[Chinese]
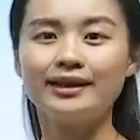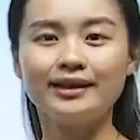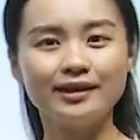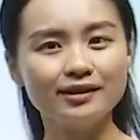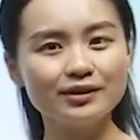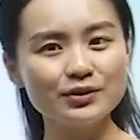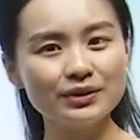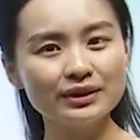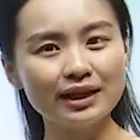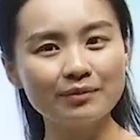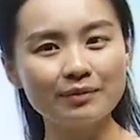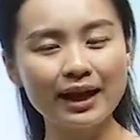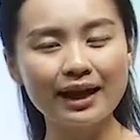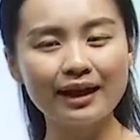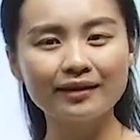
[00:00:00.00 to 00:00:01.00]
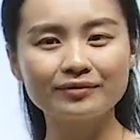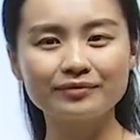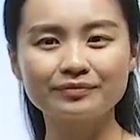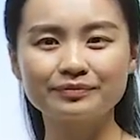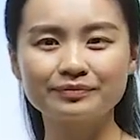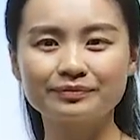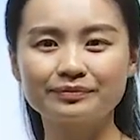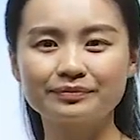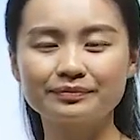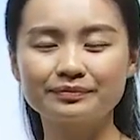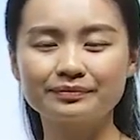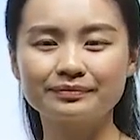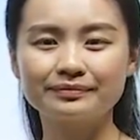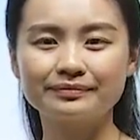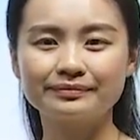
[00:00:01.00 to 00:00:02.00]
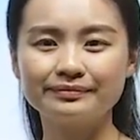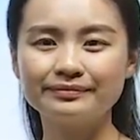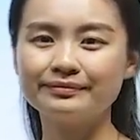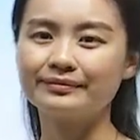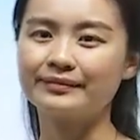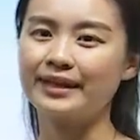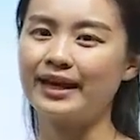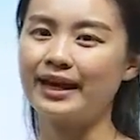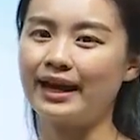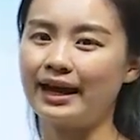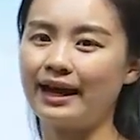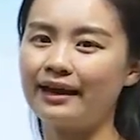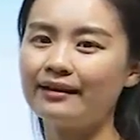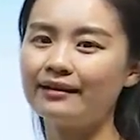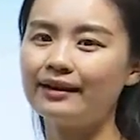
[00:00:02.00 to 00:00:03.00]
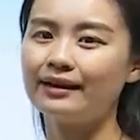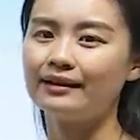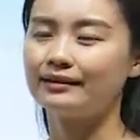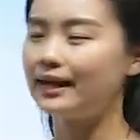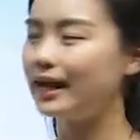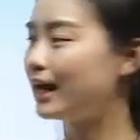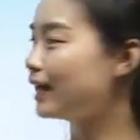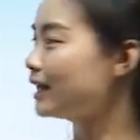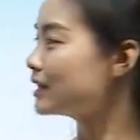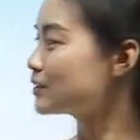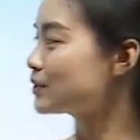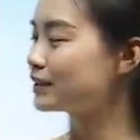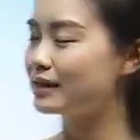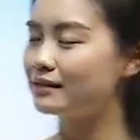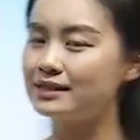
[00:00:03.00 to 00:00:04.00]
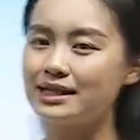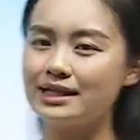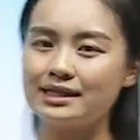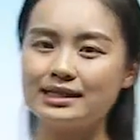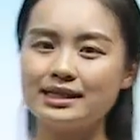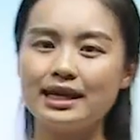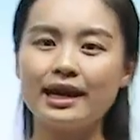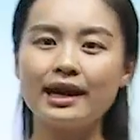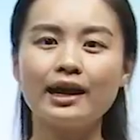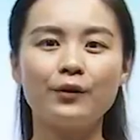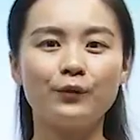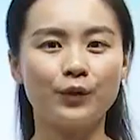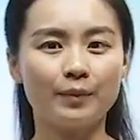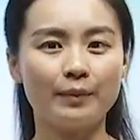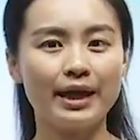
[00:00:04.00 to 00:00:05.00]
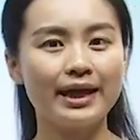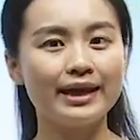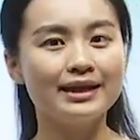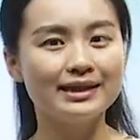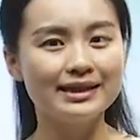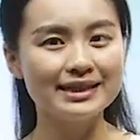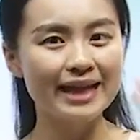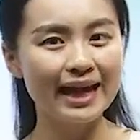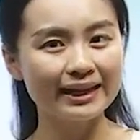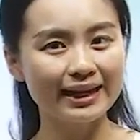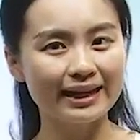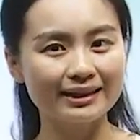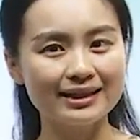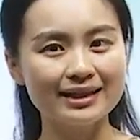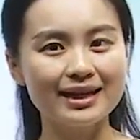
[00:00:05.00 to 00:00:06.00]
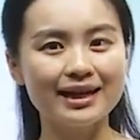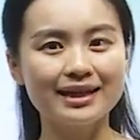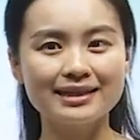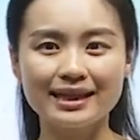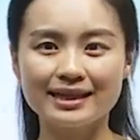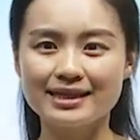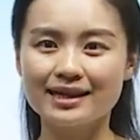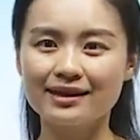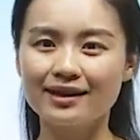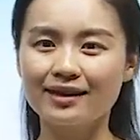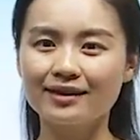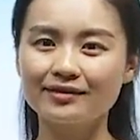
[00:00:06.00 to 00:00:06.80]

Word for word: 你能做到吗？嗯，好。那做到这些，我们下堂课再见